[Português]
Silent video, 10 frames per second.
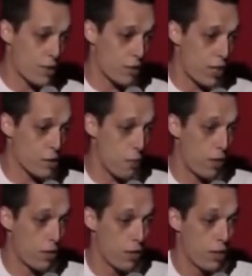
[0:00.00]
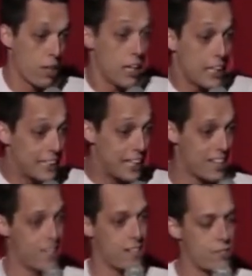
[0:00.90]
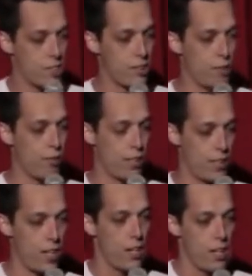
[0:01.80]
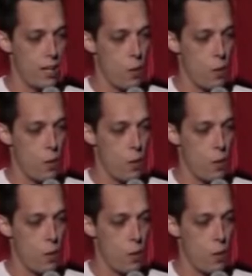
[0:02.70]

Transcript: foi assaltado, seu Paulo? Em 300 anos de vida